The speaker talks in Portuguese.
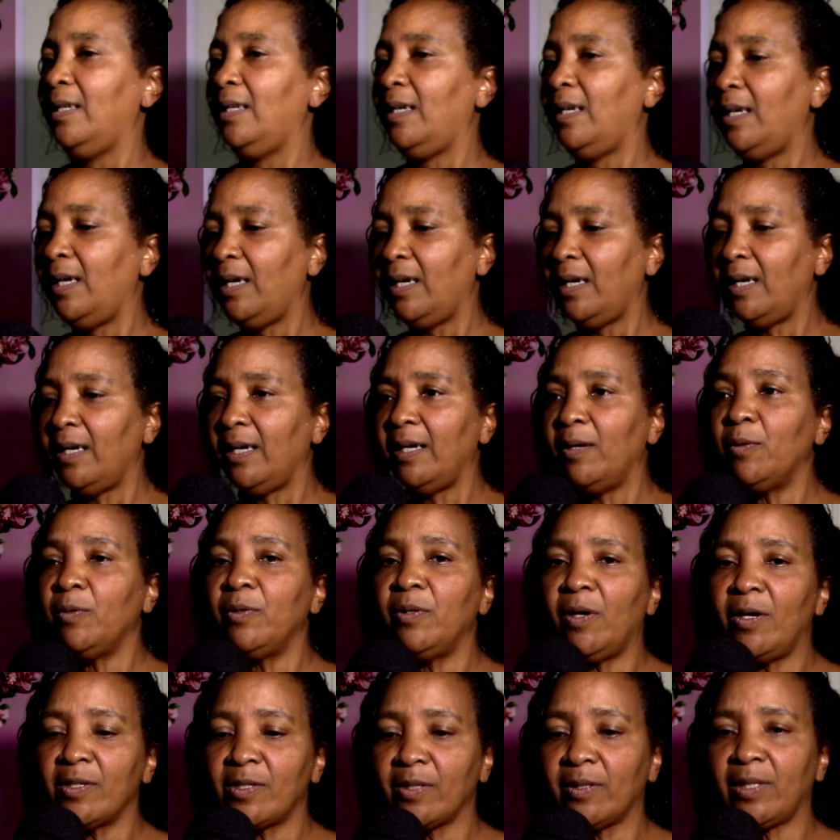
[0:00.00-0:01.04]
É,
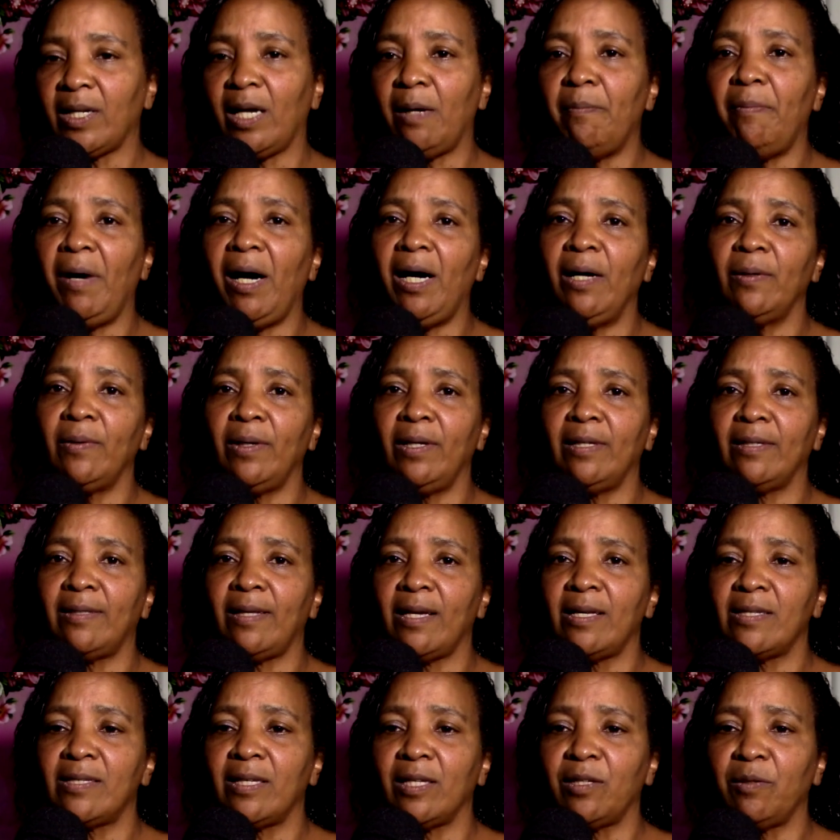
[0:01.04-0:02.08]
o nosso trabalho
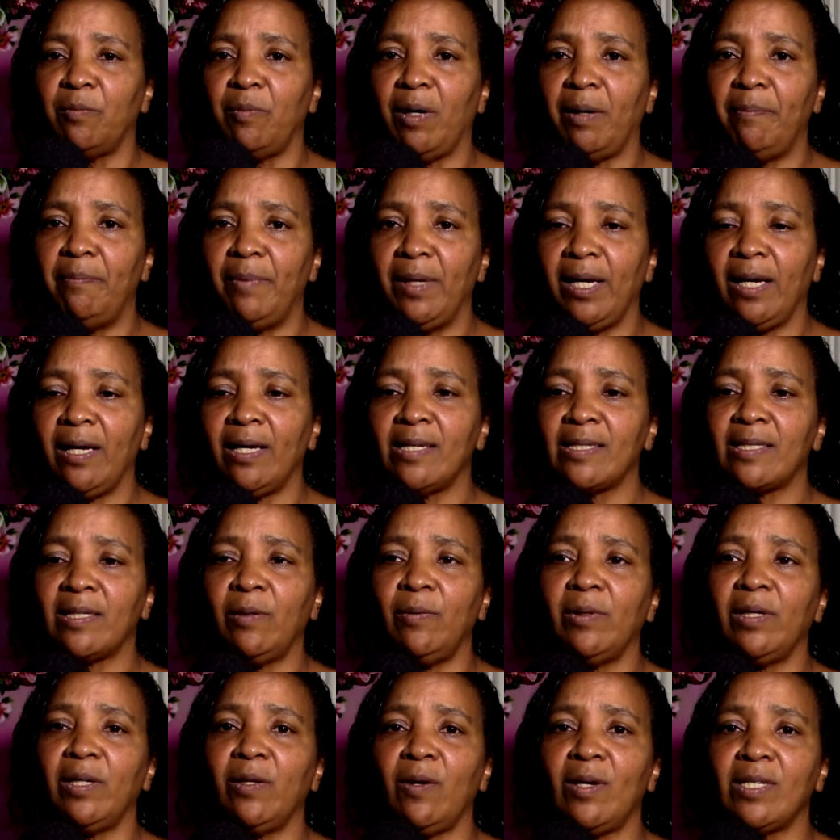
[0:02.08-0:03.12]
ele tem sido uma
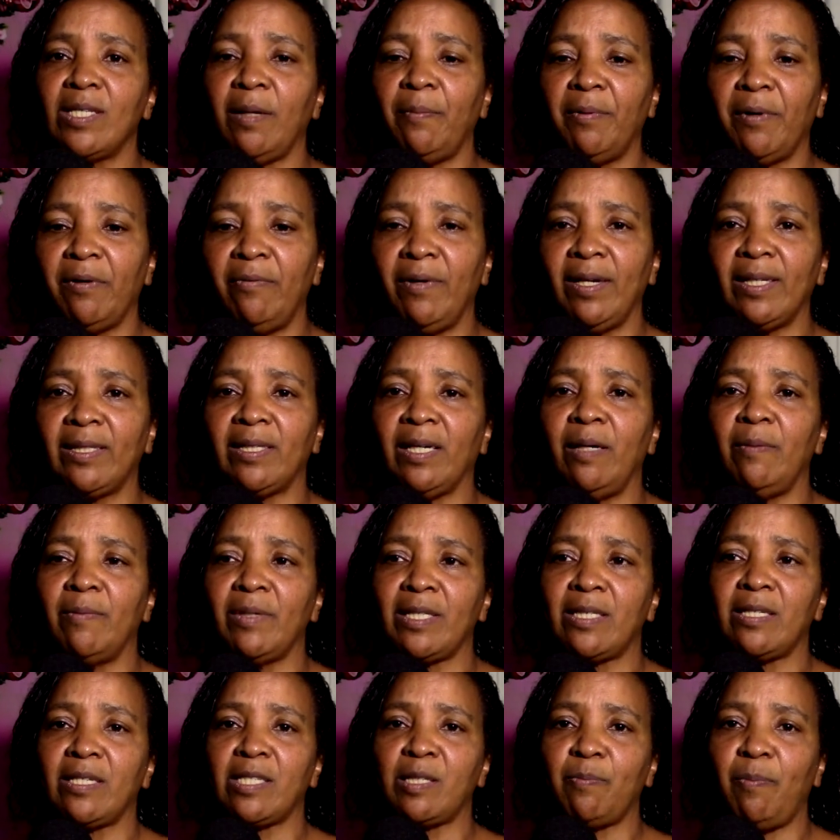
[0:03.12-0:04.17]
bênção e nós
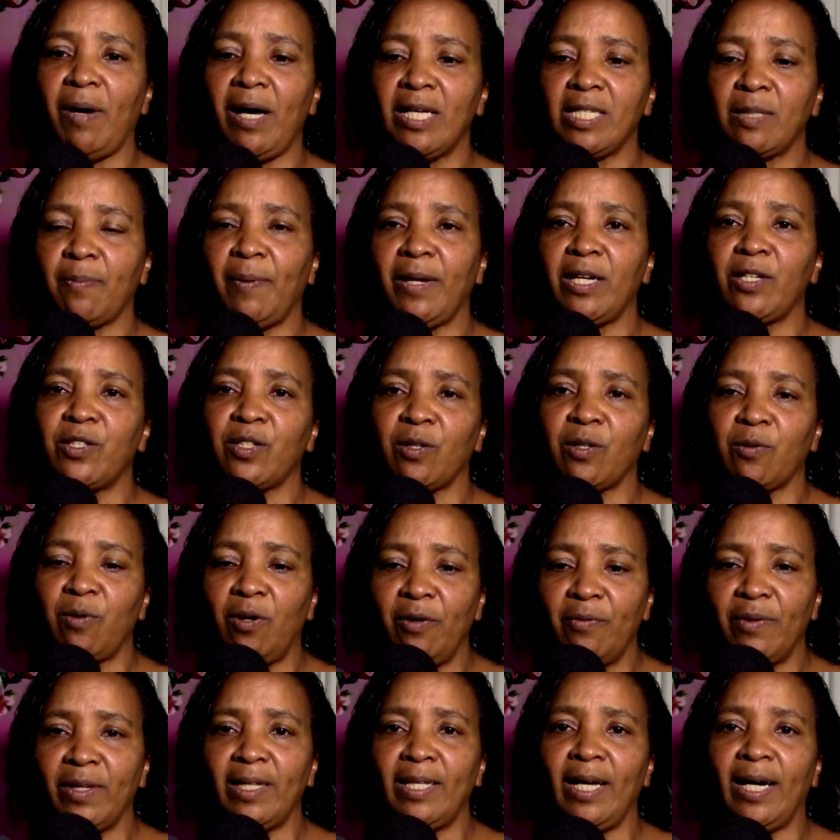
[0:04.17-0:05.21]
aproveitamos esse espaço para te
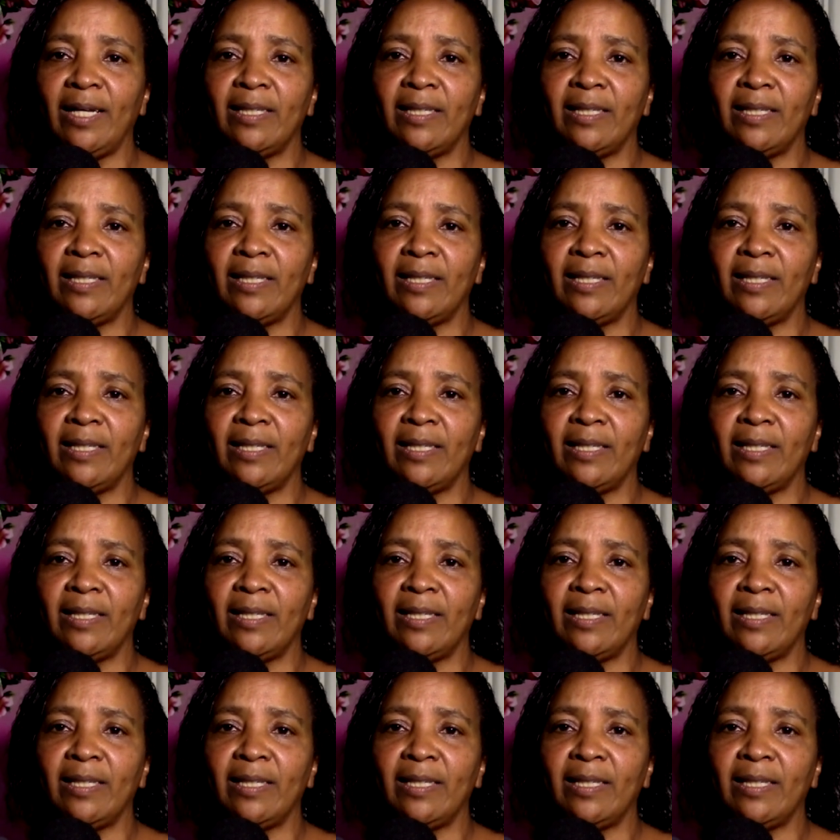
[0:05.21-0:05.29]
convidar